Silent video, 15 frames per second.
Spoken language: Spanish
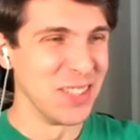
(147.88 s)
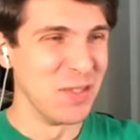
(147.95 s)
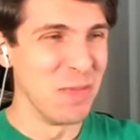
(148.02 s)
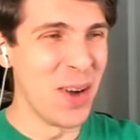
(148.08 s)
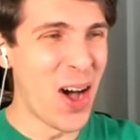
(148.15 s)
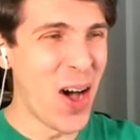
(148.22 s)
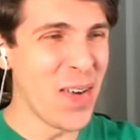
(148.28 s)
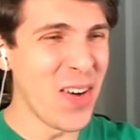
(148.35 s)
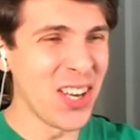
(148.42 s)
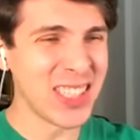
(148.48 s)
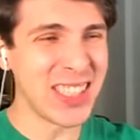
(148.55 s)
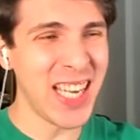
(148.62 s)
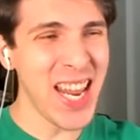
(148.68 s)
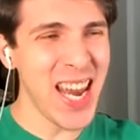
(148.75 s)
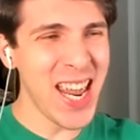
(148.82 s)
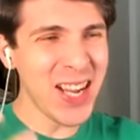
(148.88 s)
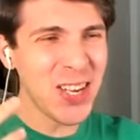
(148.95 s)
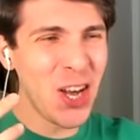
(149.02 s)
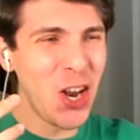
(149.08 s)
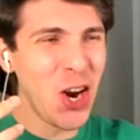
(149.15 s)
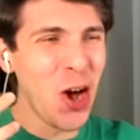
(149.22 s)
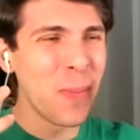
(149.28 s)
Vamos, Eren
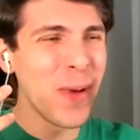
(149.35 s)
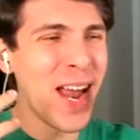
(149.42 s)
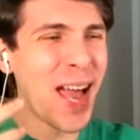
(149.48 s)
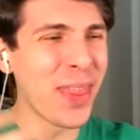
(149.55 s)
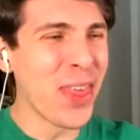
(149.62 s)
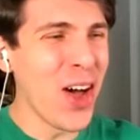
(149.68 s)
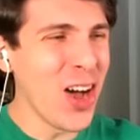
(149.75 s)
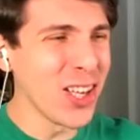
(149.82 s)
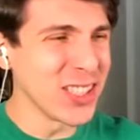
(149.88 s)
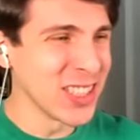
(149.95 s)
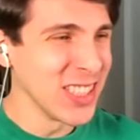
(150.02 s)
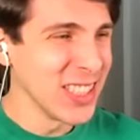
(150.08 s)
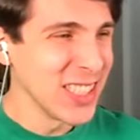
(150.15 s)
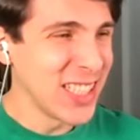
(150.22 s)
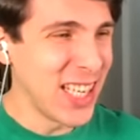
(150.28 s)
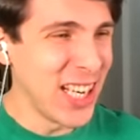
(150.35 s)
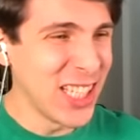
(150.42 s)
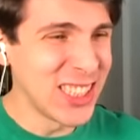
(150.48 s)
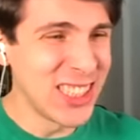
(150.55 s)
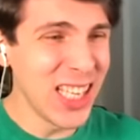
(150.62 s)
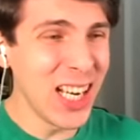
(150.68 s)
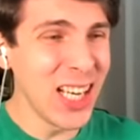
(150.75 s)
con los brazos
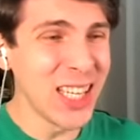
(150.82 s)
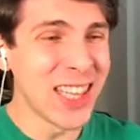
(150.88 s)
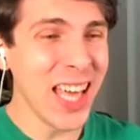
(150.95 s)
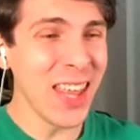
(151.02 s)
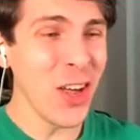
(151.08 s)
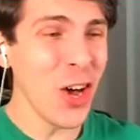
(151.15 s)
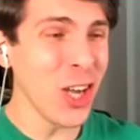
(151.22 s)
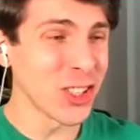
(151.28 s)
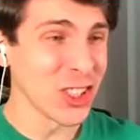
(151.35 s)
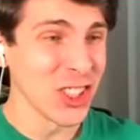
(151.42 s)
cristalizados.